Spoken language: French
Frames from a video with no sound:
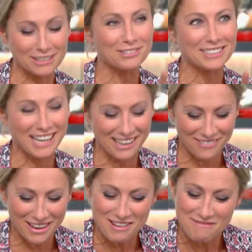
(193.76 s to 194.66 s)
Si vous y
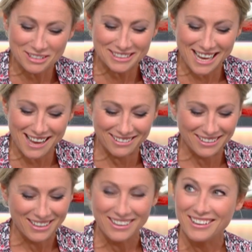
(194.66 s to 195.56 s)
arrivez, ah, si, sera,
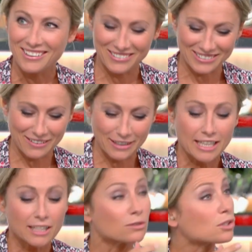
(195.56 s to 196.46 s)
si, si, attends.
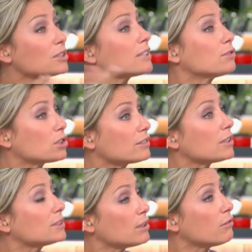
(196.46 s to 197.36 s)
Donc, je dis que vous chantez
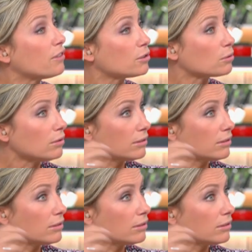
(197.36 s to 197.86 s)
aussi le fado.